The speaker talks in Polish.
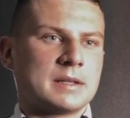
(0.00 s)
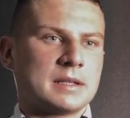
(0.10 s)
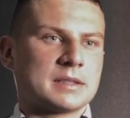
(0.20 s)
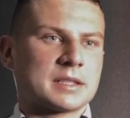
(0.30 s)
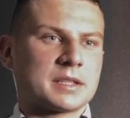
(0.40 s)

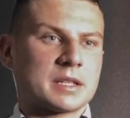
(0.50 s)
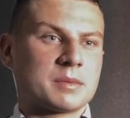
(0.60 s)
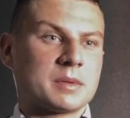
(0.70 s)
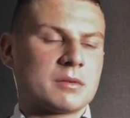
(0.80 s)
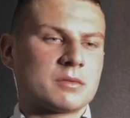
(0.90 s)
ale tak
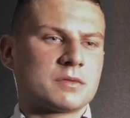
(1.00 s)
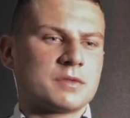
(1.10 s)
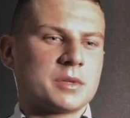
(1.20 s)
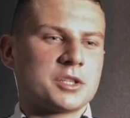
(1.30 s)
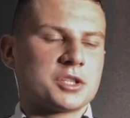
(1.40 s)
jakbym miał
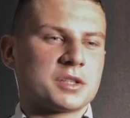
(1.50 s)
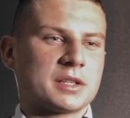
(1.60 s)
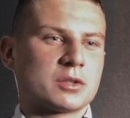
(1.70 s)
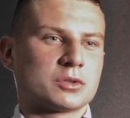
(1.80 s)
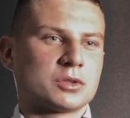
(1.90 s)
wymienić
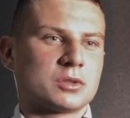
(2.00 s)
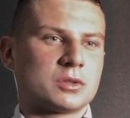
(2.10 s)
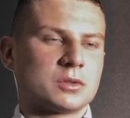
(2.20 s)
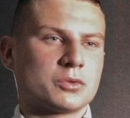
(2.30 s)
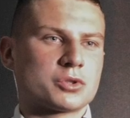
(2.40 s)
jednego,
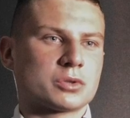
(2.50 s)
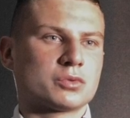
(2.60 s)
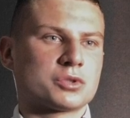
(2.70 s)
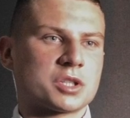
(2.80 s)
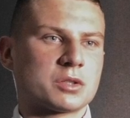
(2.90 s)
to już od
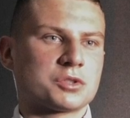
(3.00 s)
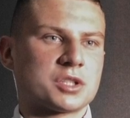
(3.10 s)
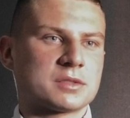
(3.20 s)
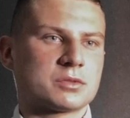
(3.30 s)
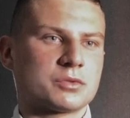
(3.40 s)
dłuższego
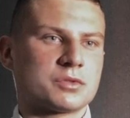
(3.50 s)
czasu,